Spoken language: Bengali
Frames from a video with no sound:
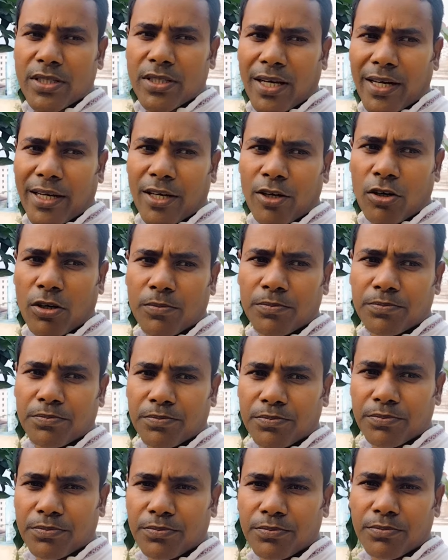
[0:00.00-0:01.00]
আর এরকম
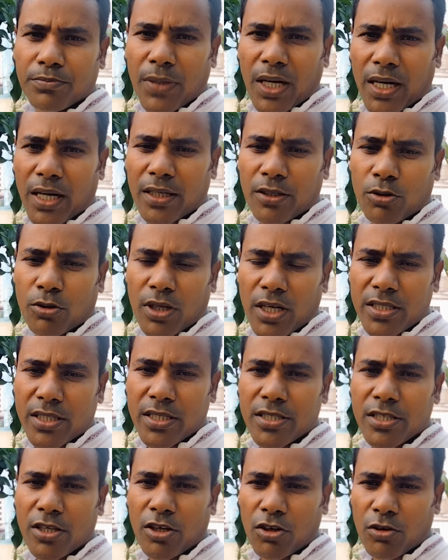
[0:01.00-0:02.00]
বাগান করার
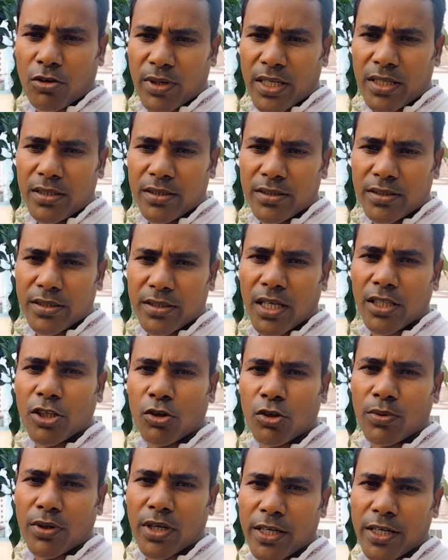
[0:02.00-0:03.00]
চেষ্টা করবেন ছাদের
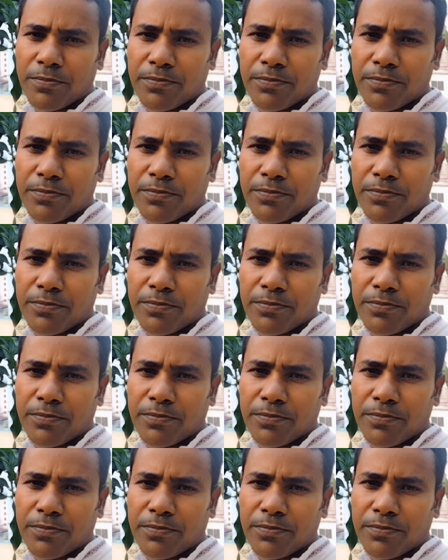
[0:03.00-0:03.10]
উপরে